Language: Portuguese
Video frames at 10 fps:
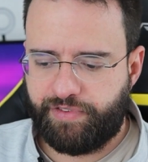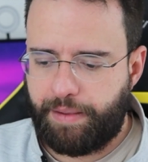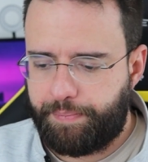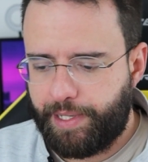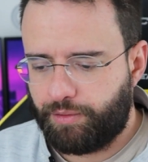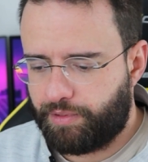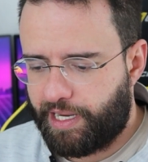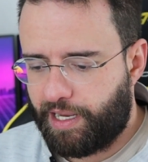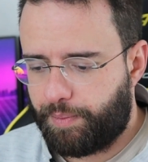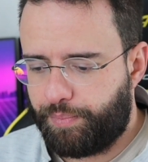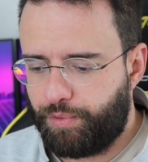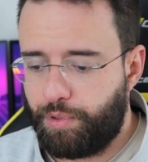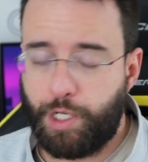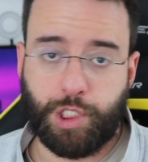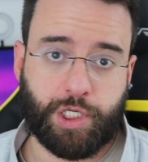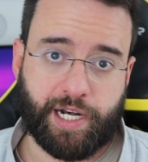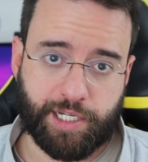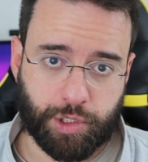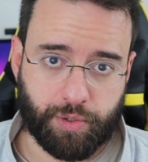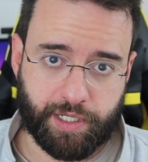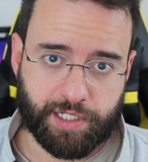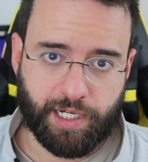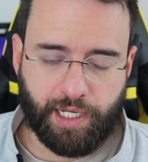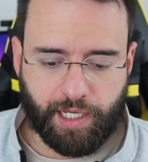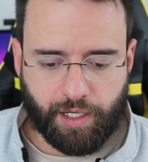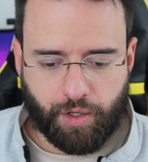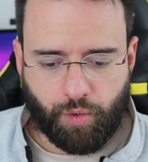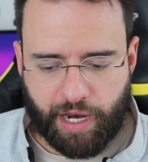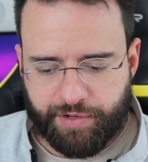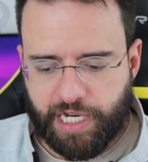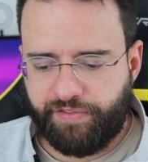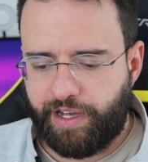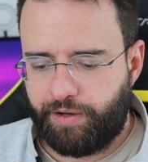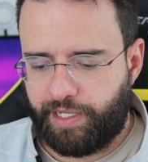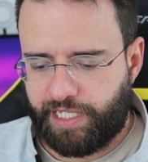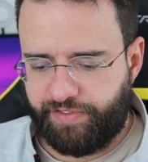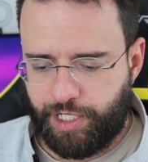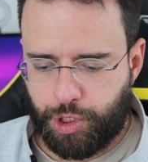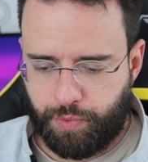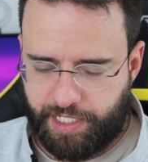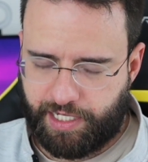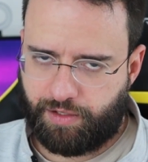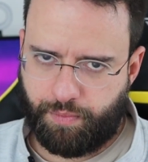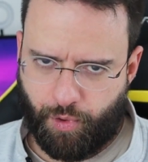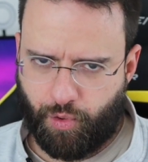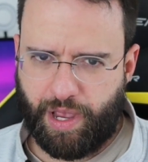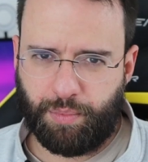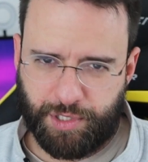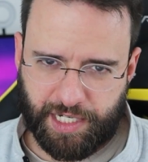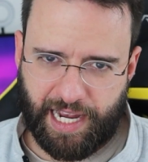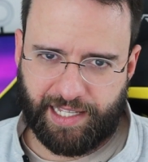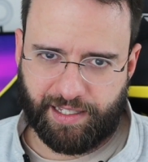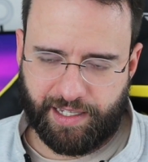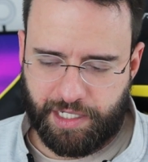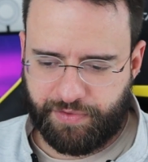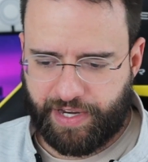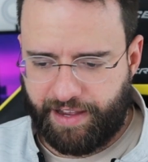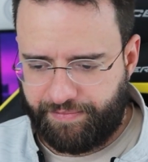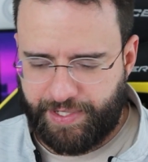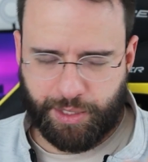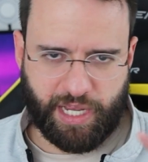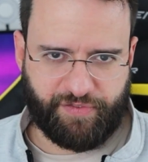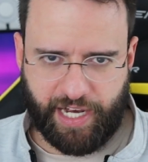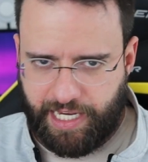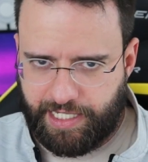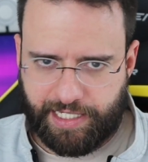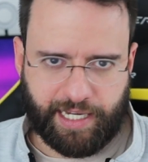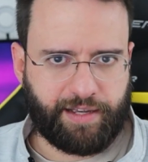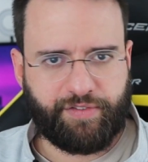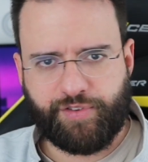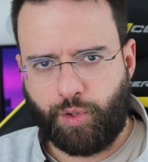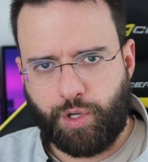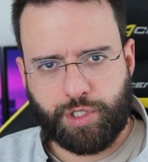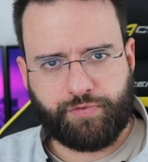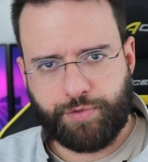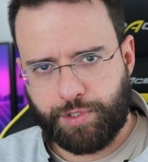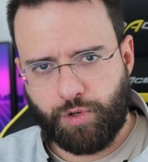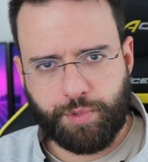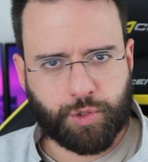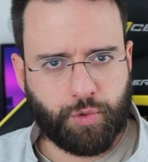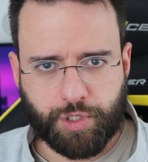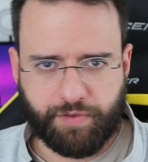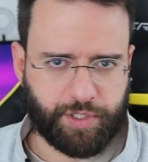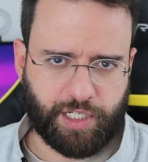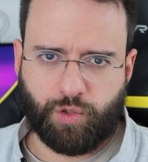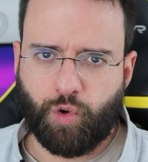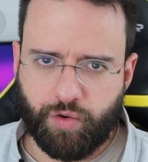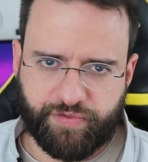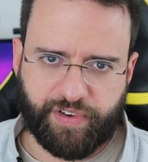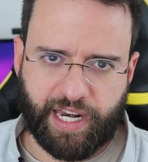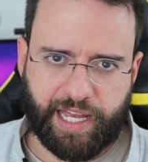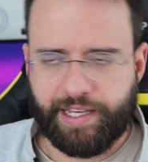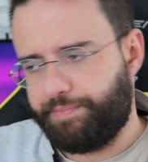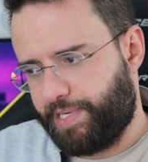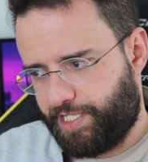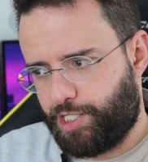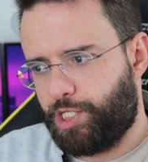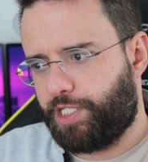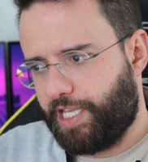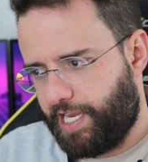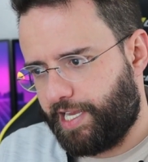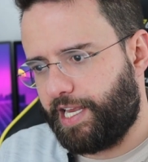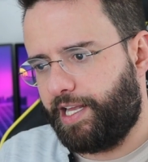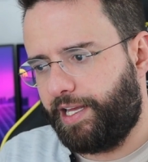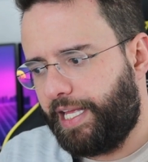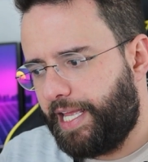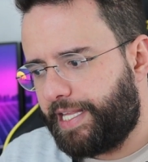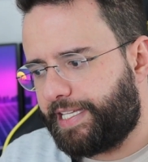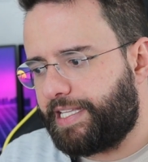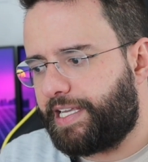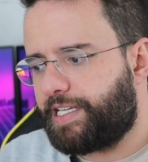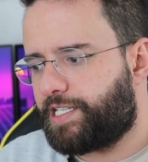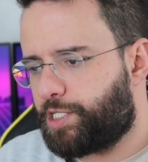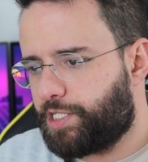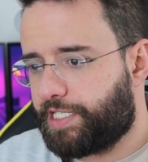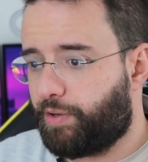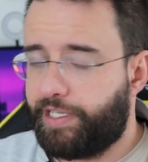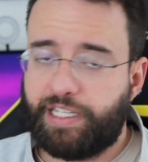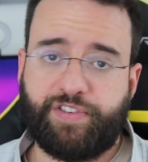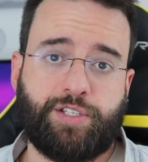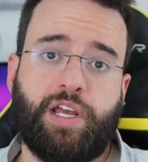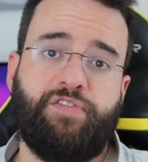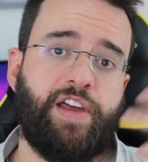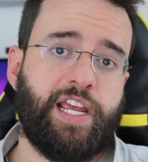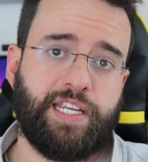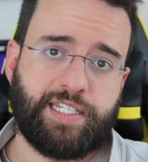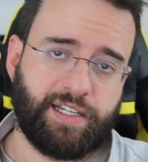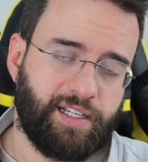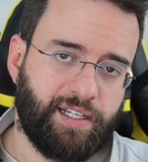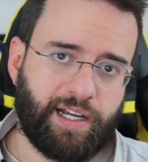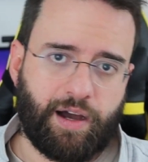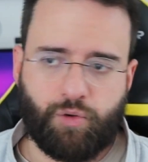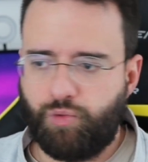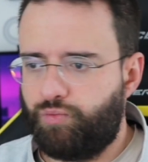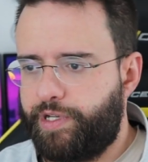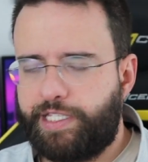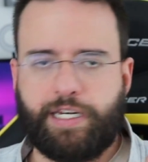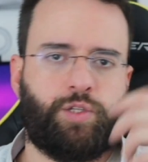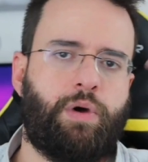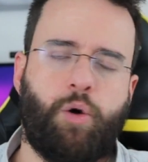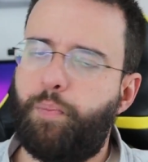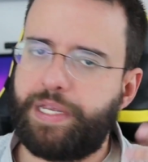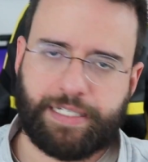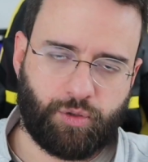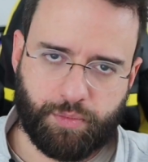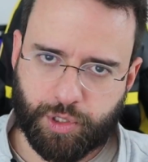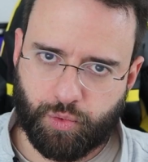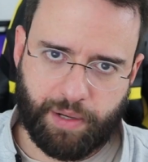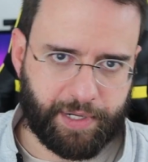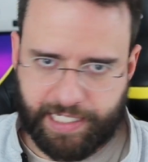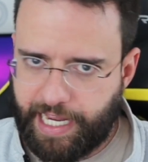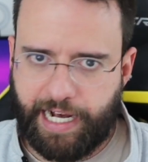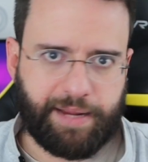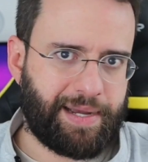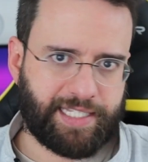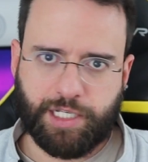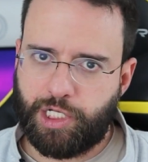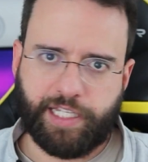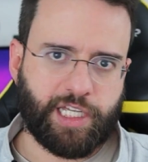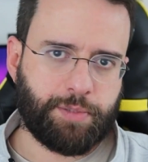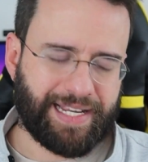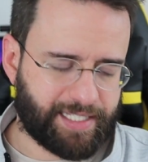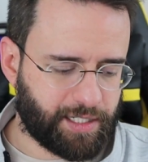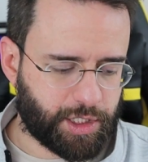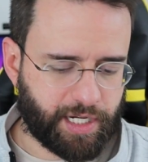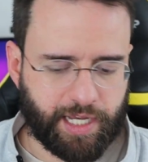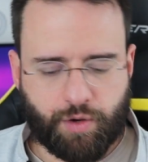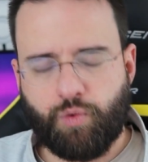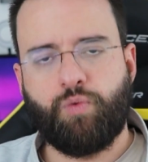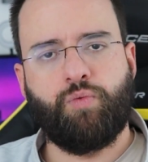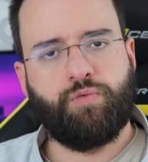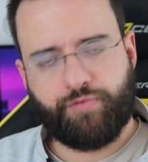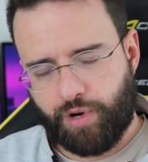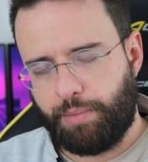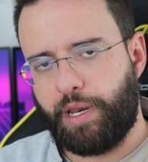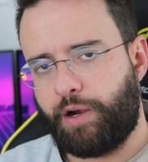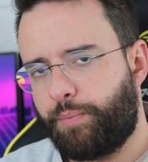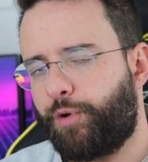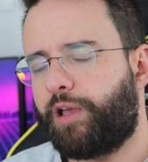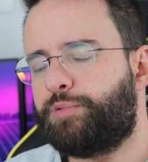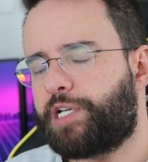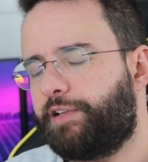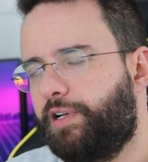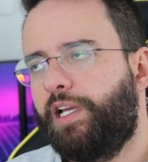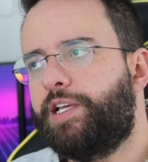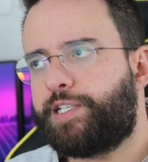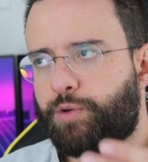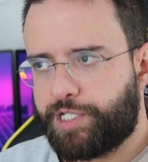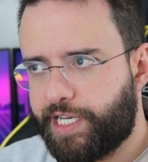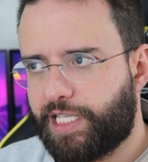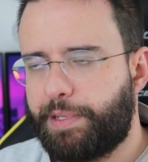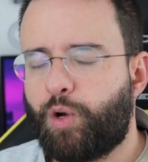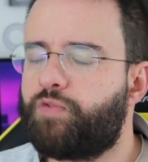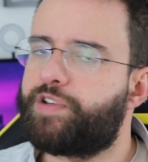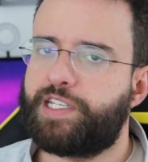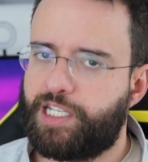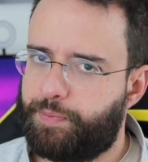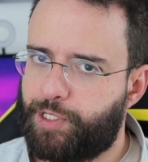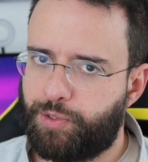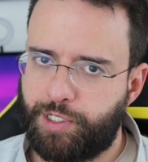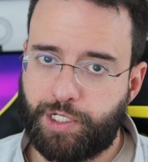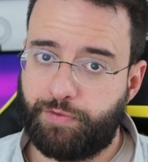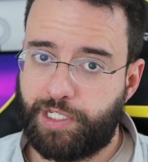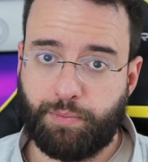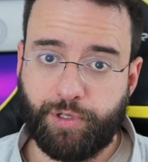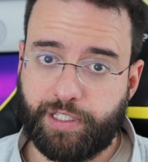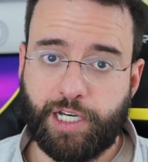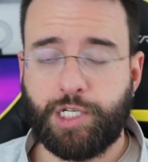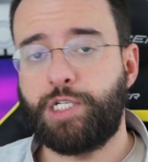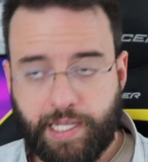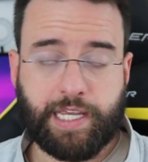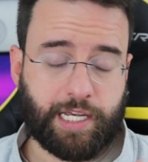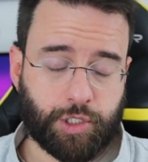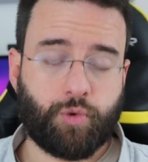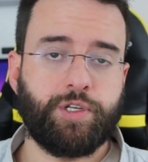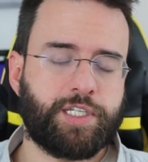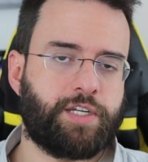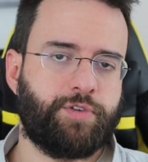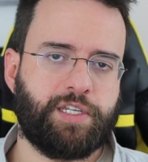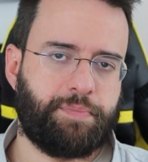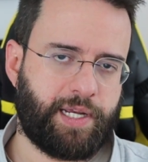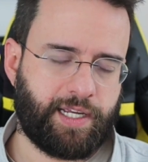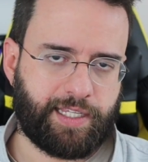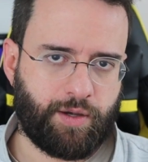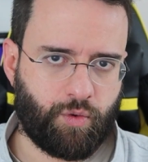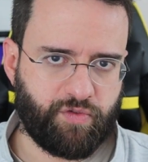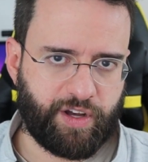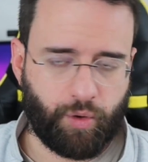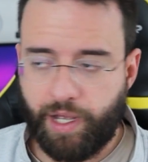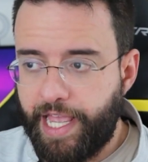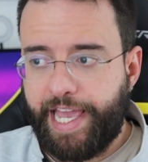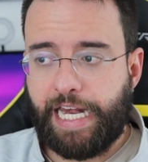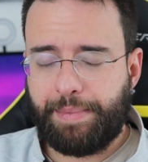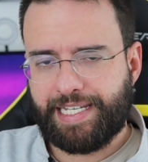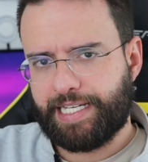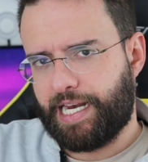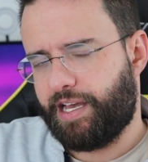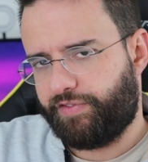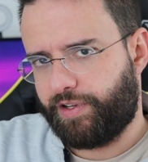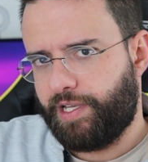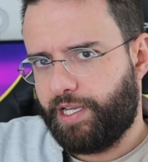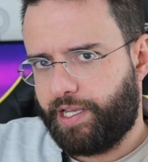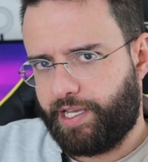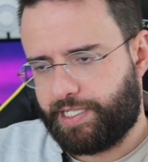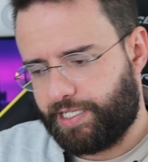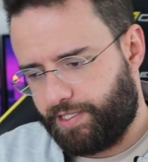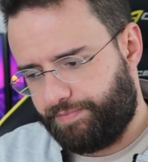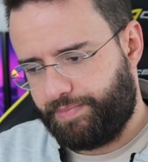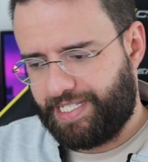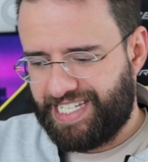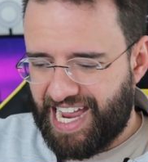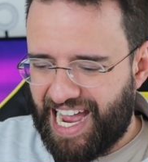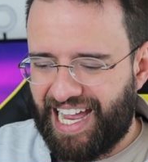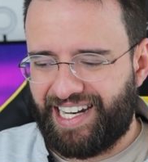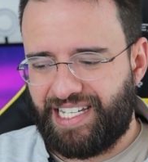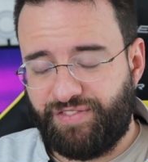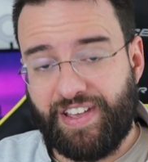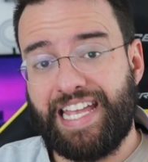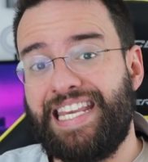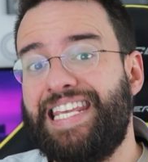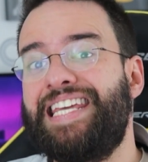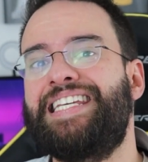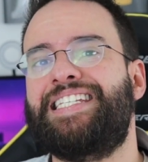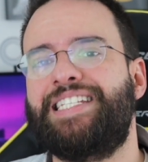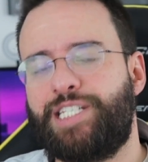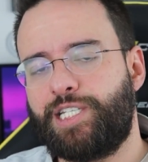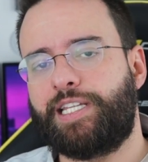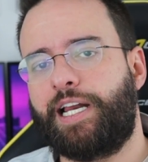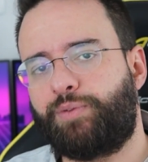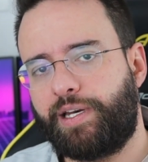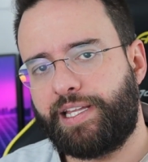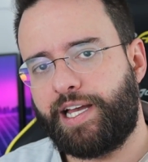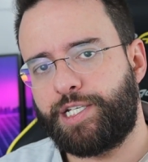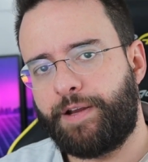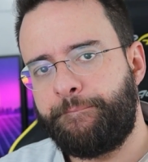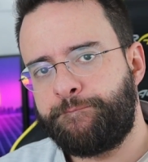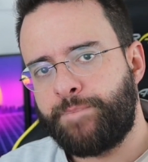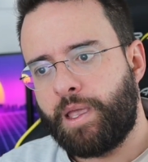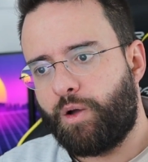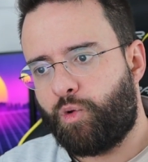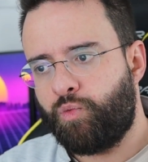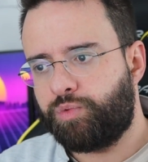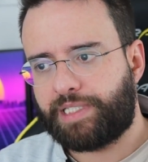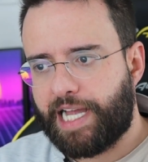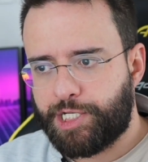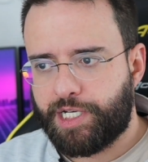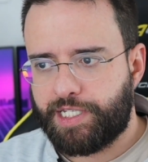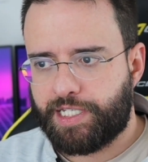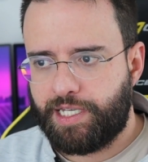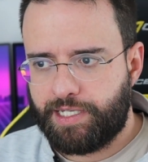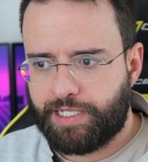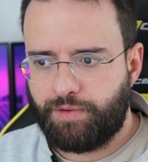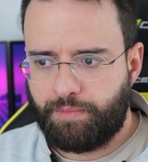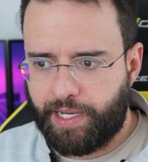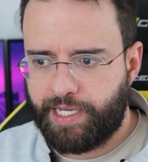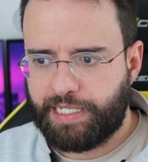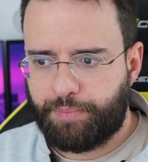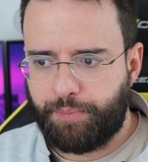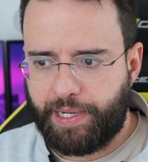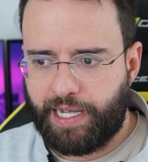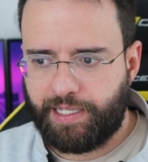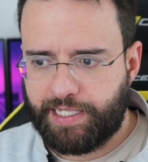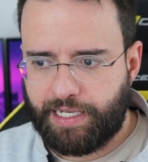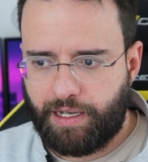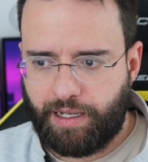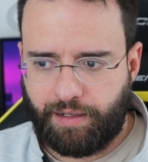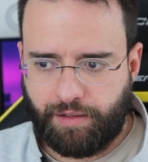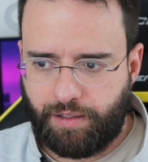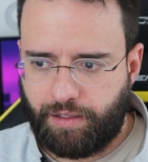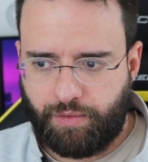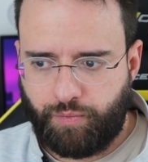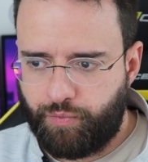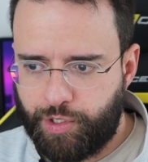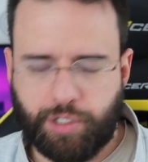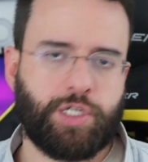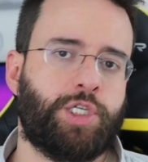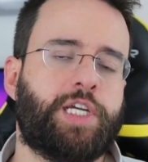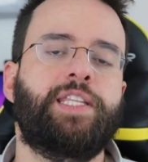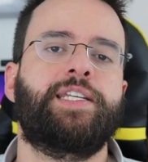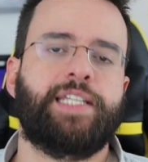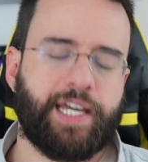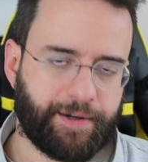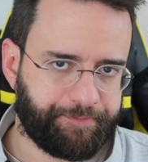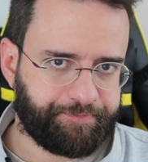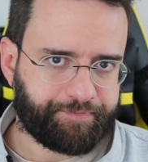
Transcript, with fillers: vai perdurar por gerações. O Olavo de Carvalho, através de uma escrita um pouco rebuscada e de ficar fazendo referências a filósofos obscuros que você nunca ouviu falar, mas a gente tem aquela tendência de se alguém está fazendo referência a algum intelectual, pensador obscuro, é porque esse cara lê bastante, ele entende bastante, né? E com um vocabulário um pouco rebuscado, você consegue também convencer as pessoas de que você é muito inteligente e que as coisas que você prega têm algum valor. Ele mesclava essa, esse ar, né, esse verniz de intelectualidade com táticas que são mais apropriadas a um estudante de quinta série.